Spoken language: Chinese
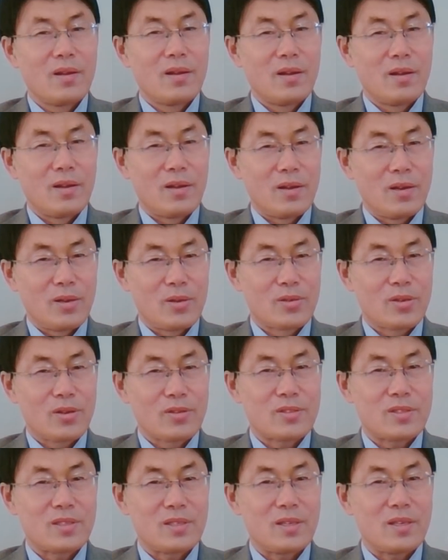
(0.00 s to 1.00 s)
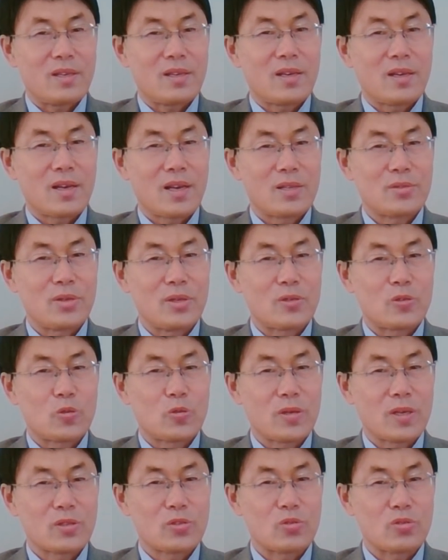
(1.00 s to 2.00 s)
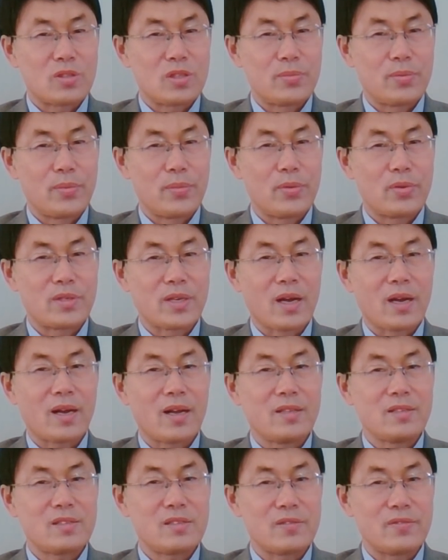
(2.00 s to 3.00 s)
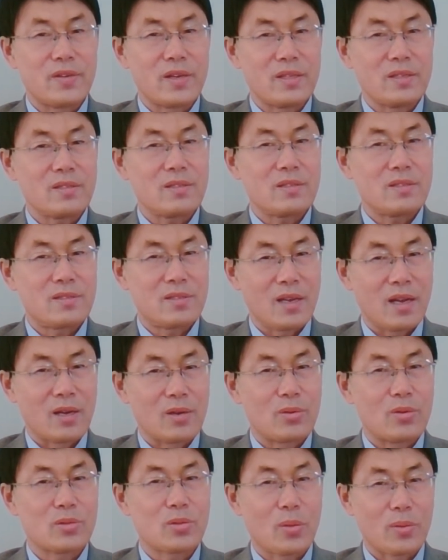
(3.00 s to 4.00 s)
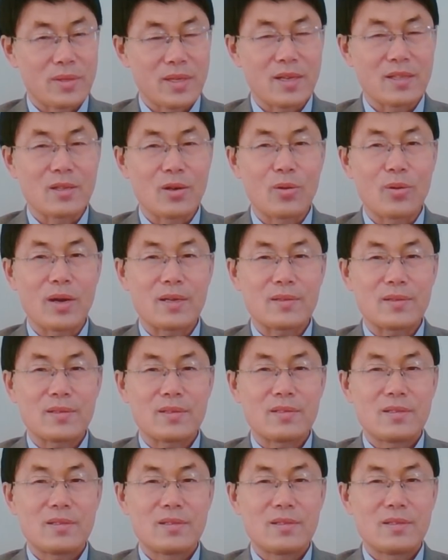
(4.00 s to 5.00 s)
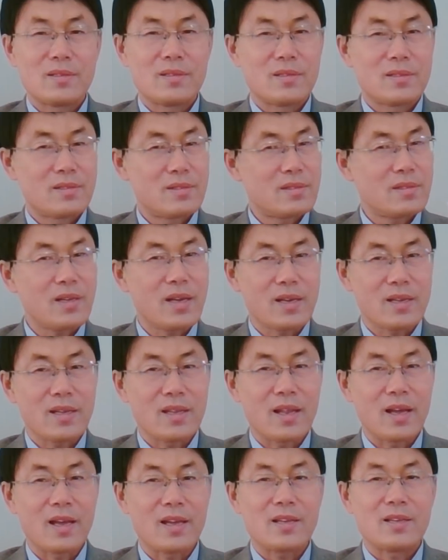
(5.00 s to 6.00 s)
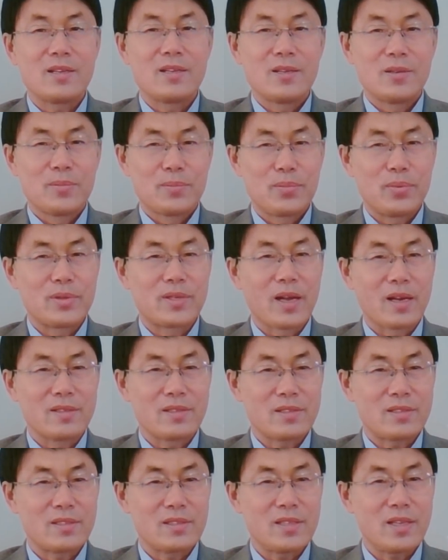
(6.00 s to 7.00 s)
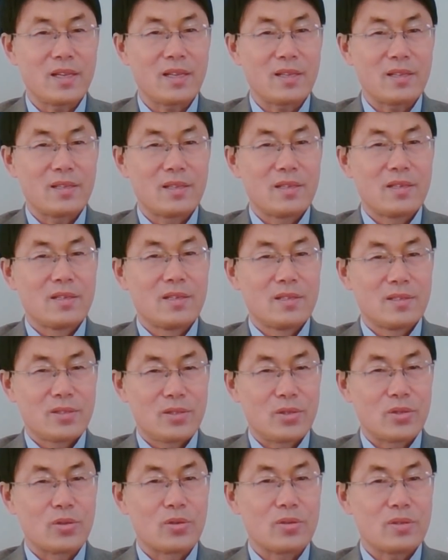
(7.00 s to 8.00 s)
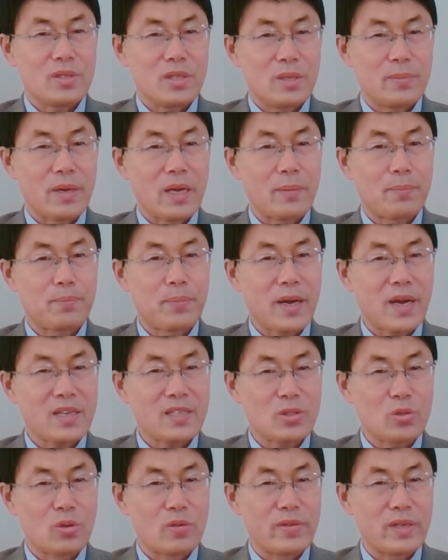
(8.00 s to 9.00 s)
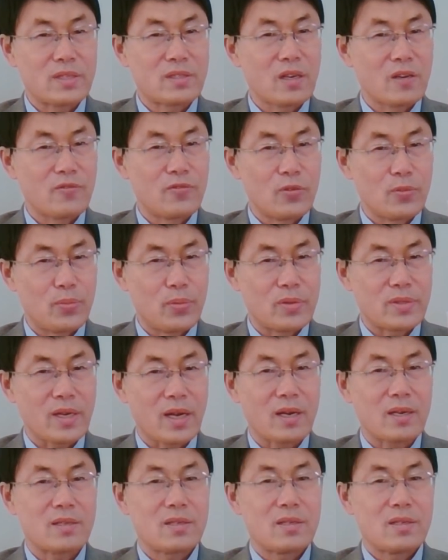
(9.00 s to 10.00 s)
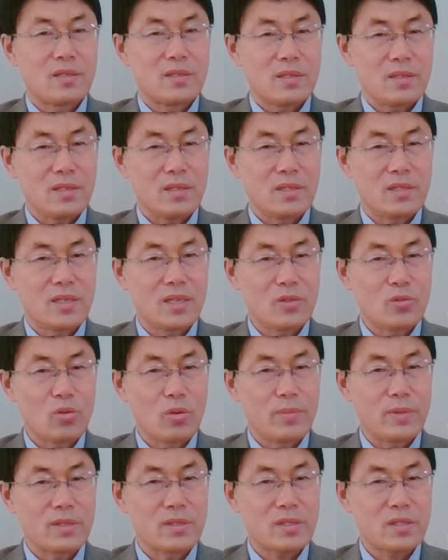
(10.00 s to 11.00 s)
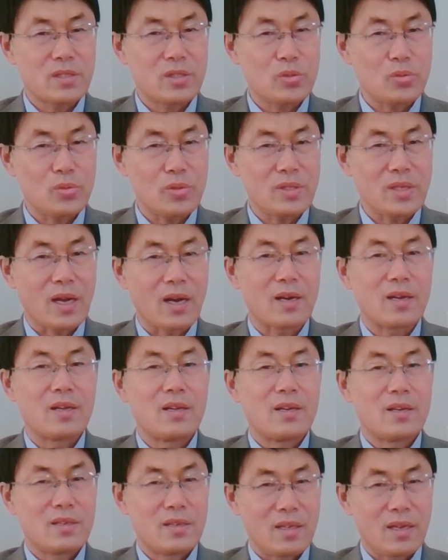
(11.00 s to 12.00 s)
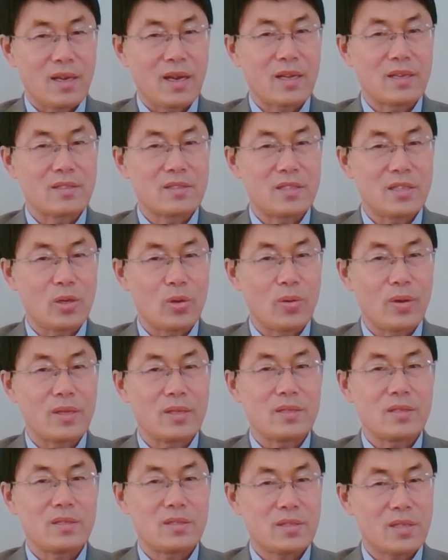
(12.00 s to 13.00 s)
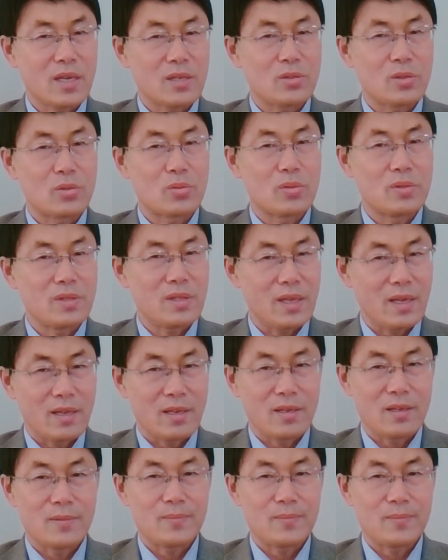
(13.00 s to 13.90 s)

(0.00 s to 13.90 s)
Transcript: 刘少奇还对中央组织部部长安子文讲过同样的话。这样一来，不长的时间就有一百八十多位正副部长。一千多名司局长离开了机关，下去蹲点了。